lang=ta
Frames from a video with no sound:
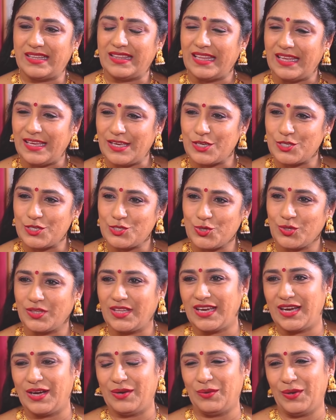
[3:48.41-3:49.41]
வந்து
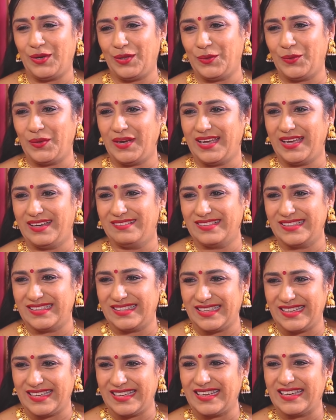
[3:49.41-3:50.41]
ஜோதிகாவோடையும் நான்
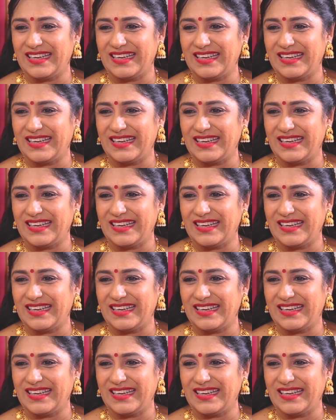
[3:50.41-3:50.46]
வந்து